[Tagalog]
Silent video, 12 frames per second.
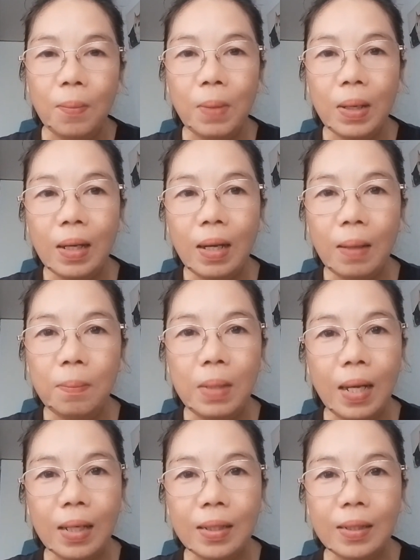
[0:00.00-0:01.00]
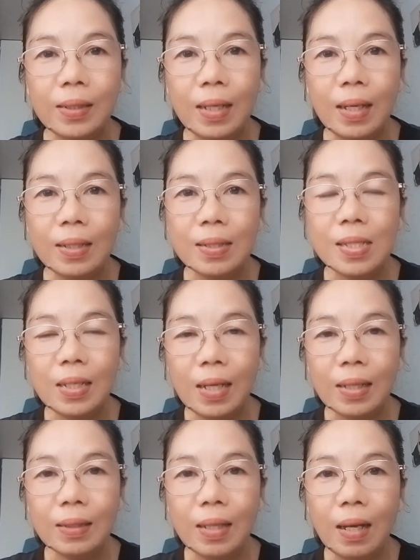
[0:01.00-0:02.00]
mga vlogger na
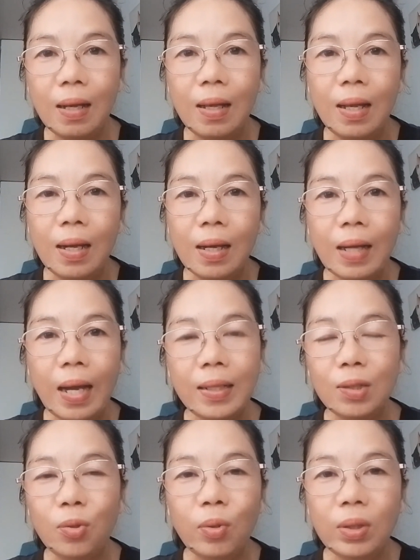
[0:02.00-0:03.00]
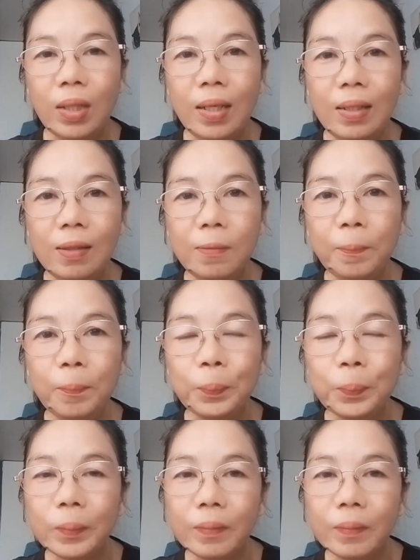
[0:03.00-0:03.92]
sikat na kahit konting